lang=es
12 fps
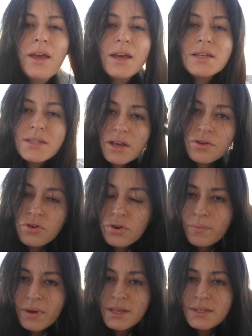Este año
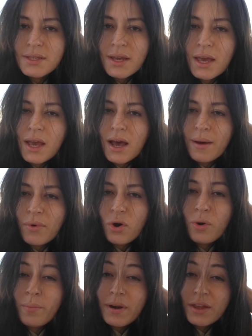yo me hice
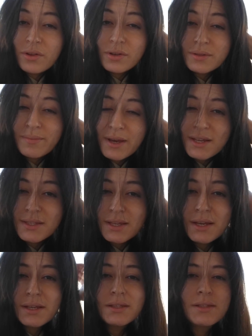hombre dos
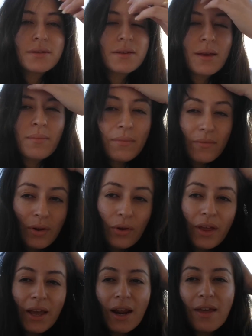veces, que
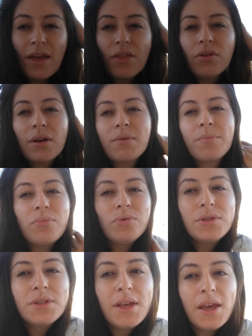lo degradado que me
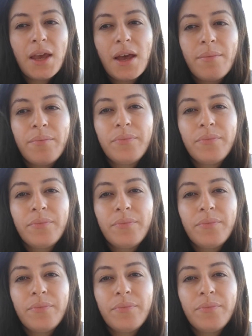puse,